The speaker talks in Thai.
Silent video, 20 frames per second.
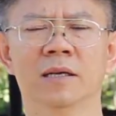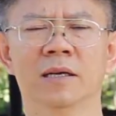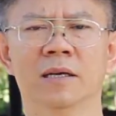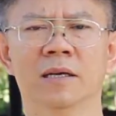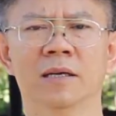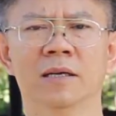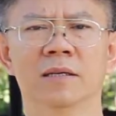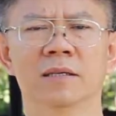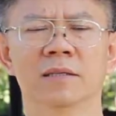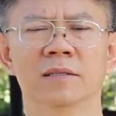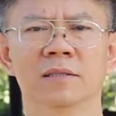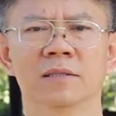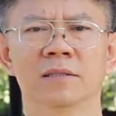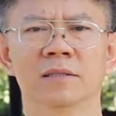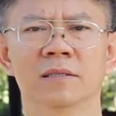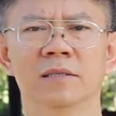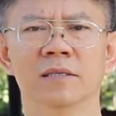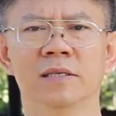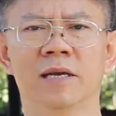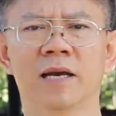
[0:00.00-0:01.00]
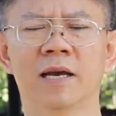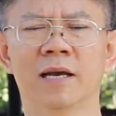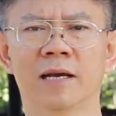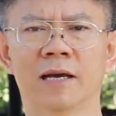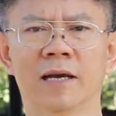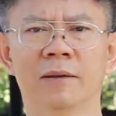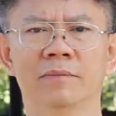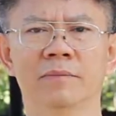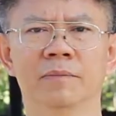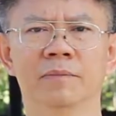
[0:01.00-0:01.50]
4ี่ห้า
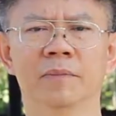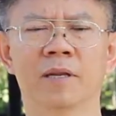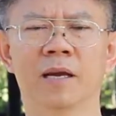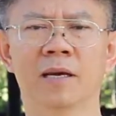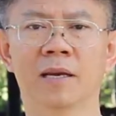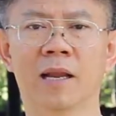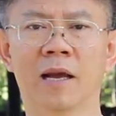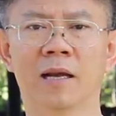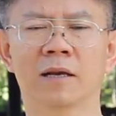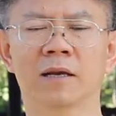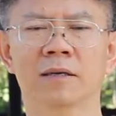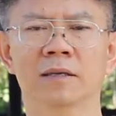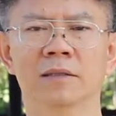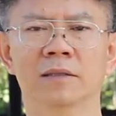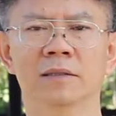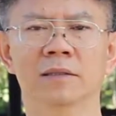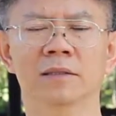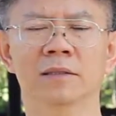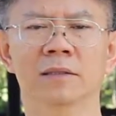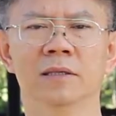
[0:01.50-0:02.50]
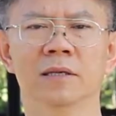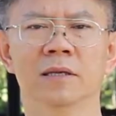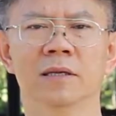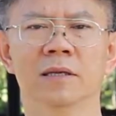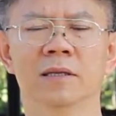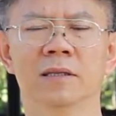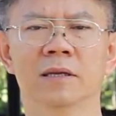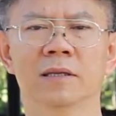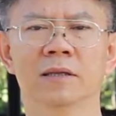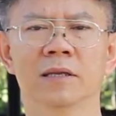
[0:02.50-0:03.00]
คำหลักๆ ก็คือ
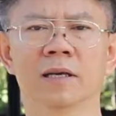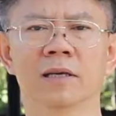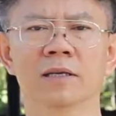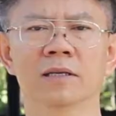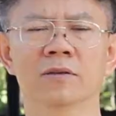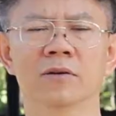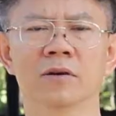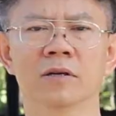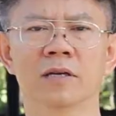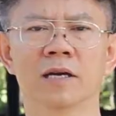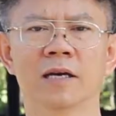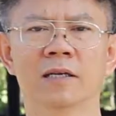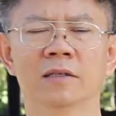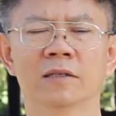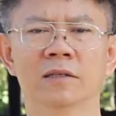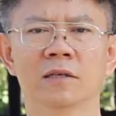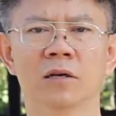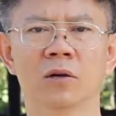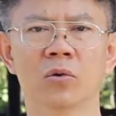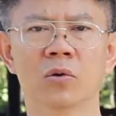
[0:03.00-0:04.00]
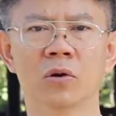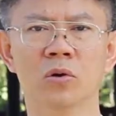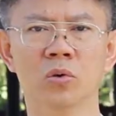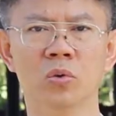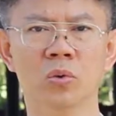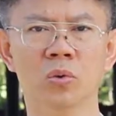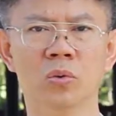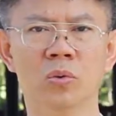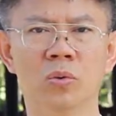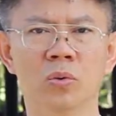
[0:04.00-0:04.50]
ตั้งแต่เรื่องของการกลัว
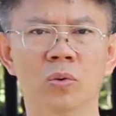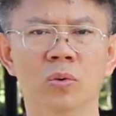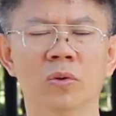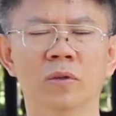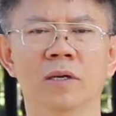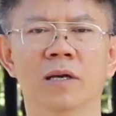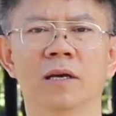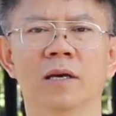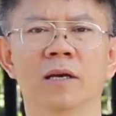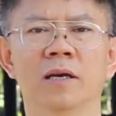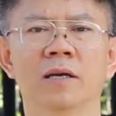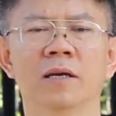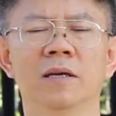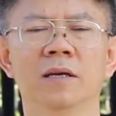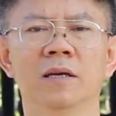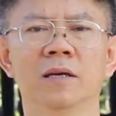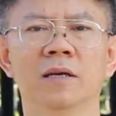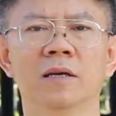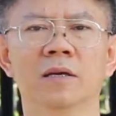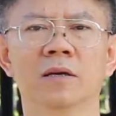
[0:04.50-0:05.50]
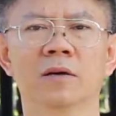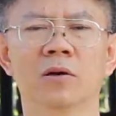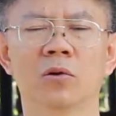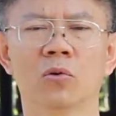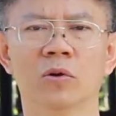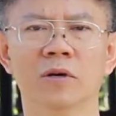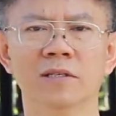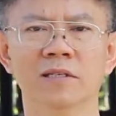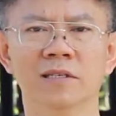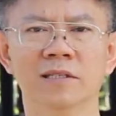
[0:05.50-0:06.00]
งูนะฮะก
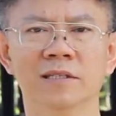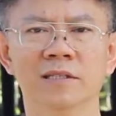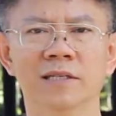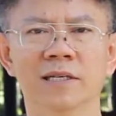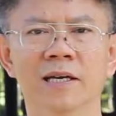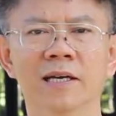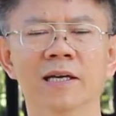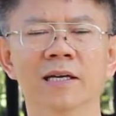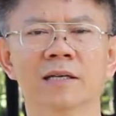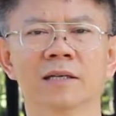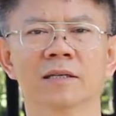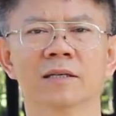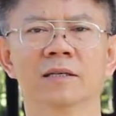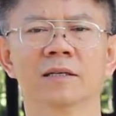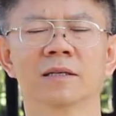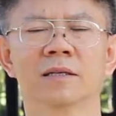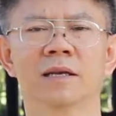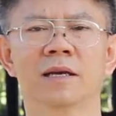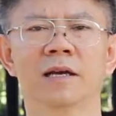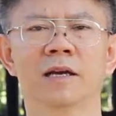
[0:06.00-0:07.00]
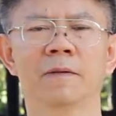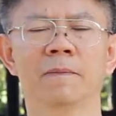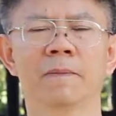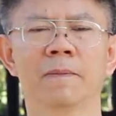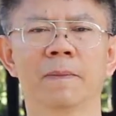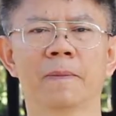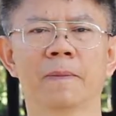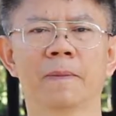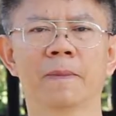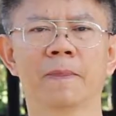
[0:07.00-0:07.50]
ลัวเสือนะครับ
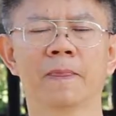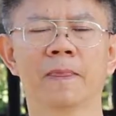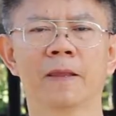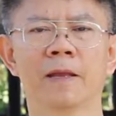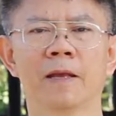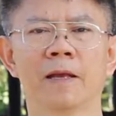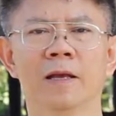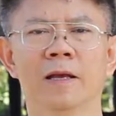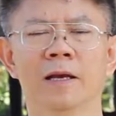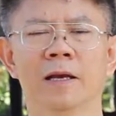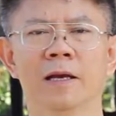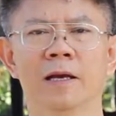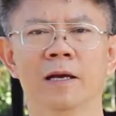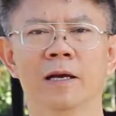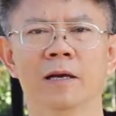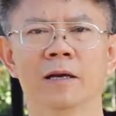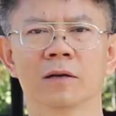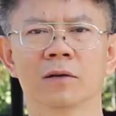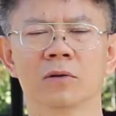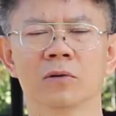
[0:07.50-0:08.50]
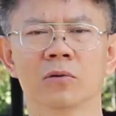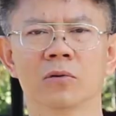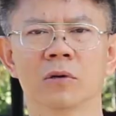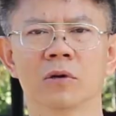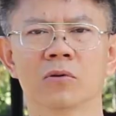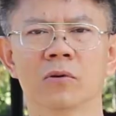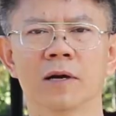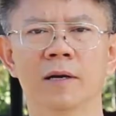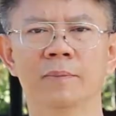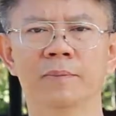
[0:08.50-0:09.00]
กลัว
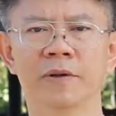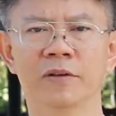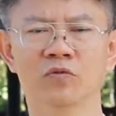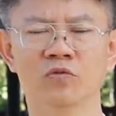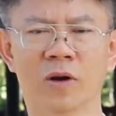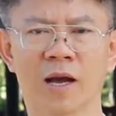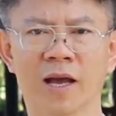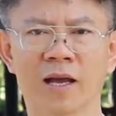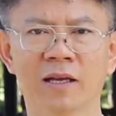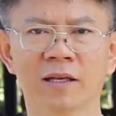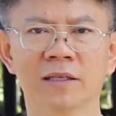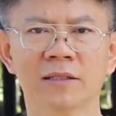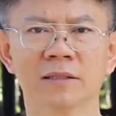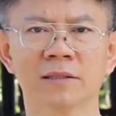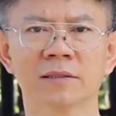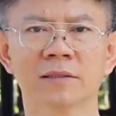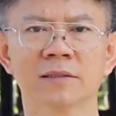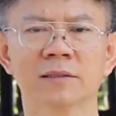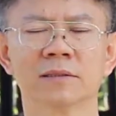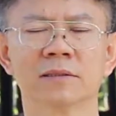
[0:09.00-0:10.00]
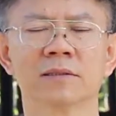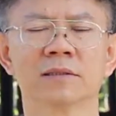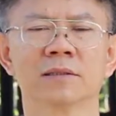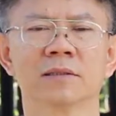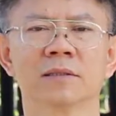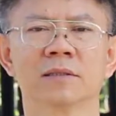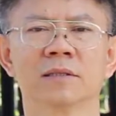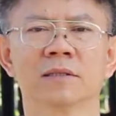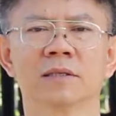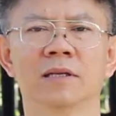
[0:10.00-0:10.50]
ความผิดหวัง
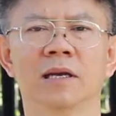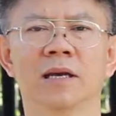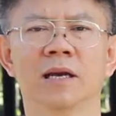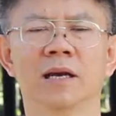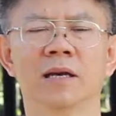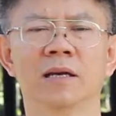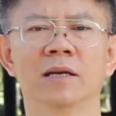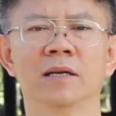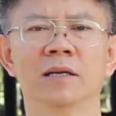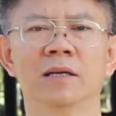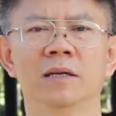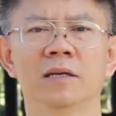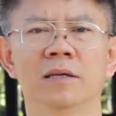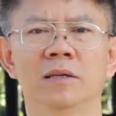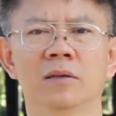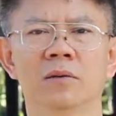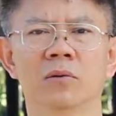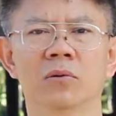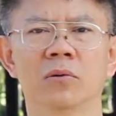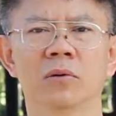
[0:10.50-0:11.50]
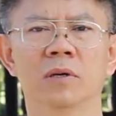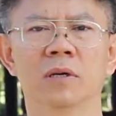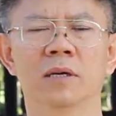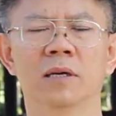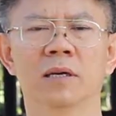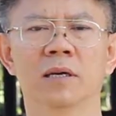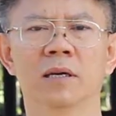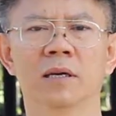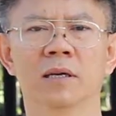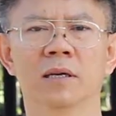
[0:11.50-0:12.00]
นะฮะกลัว
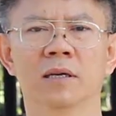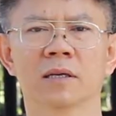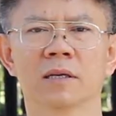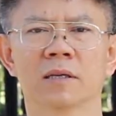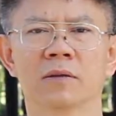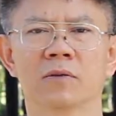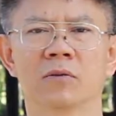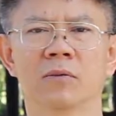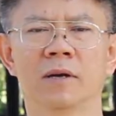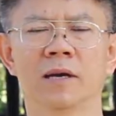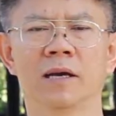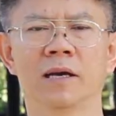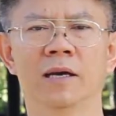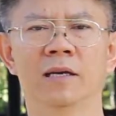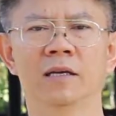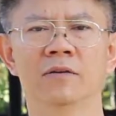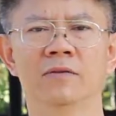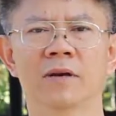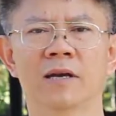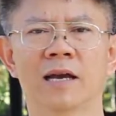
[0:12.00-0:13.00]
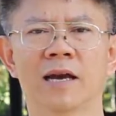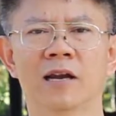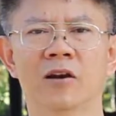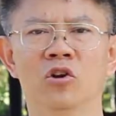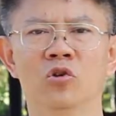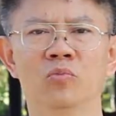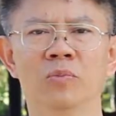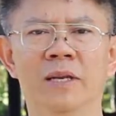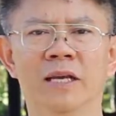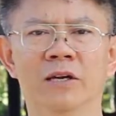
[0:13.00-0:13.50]
เรียกว่าการ
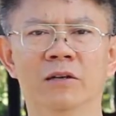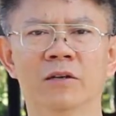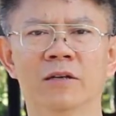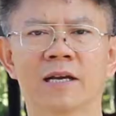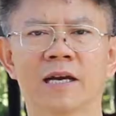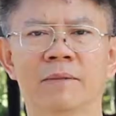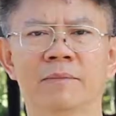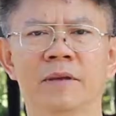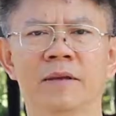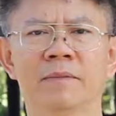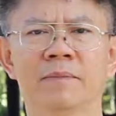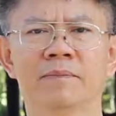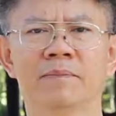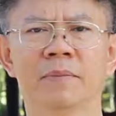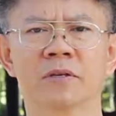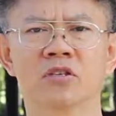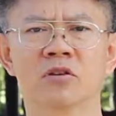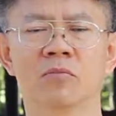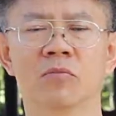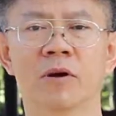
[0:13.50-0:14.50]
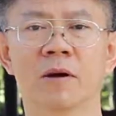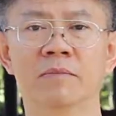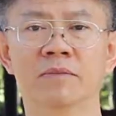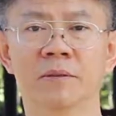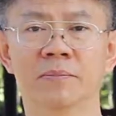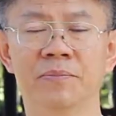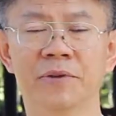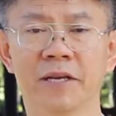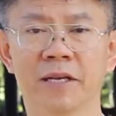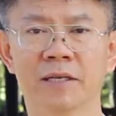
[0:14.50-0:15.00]
ล้มเหลวหรือการไม่ประสบความ
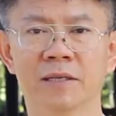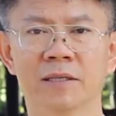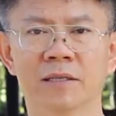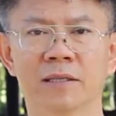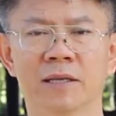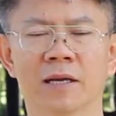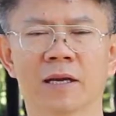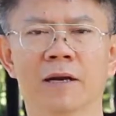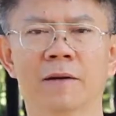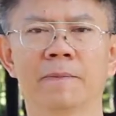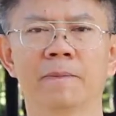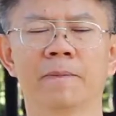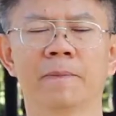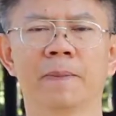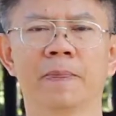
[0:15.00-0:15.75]
สำเร็จนะครับ